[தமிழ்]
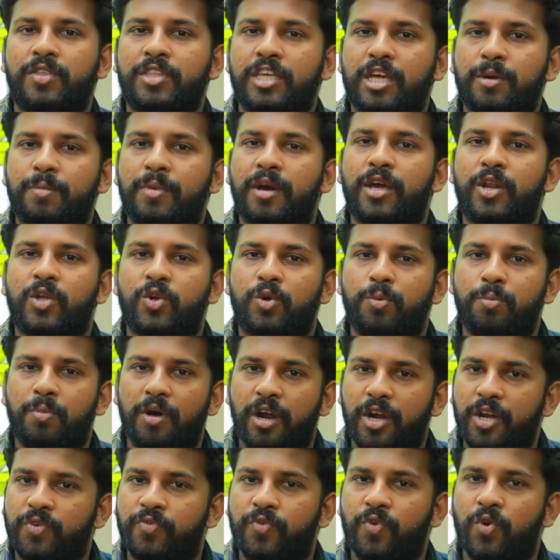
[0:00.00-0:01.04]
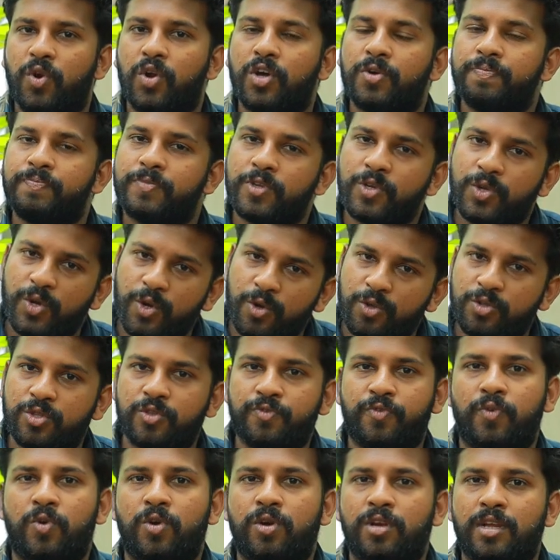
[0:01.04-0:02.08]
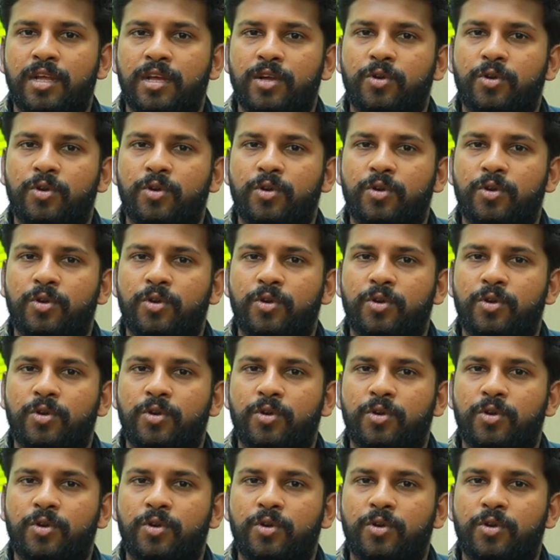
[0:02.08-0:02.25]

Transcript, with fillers: அதிகமாக இருக்கும் பாடி ஃபுல்லும் க்ரோத் ஃபுல்